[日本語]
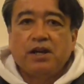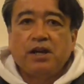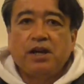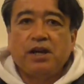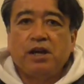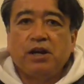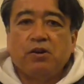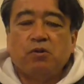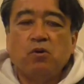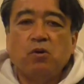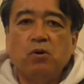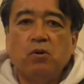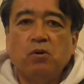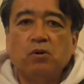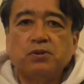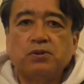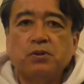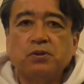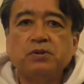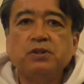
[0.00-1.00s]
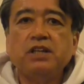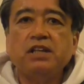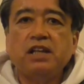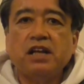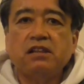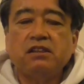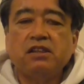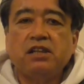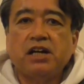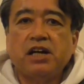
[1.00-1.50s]
えー、午後遅くに
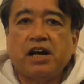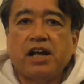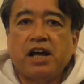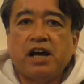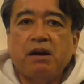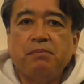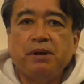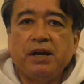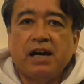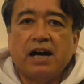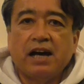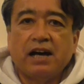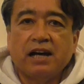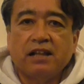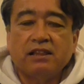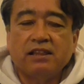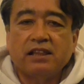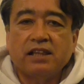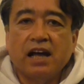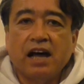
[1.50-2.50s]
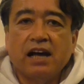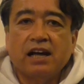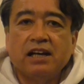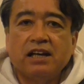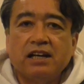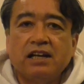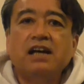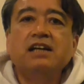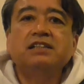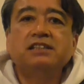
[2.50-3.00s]
なってから雨が上がっ
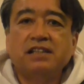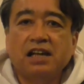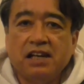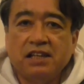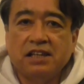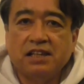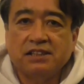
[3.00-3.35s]
た関西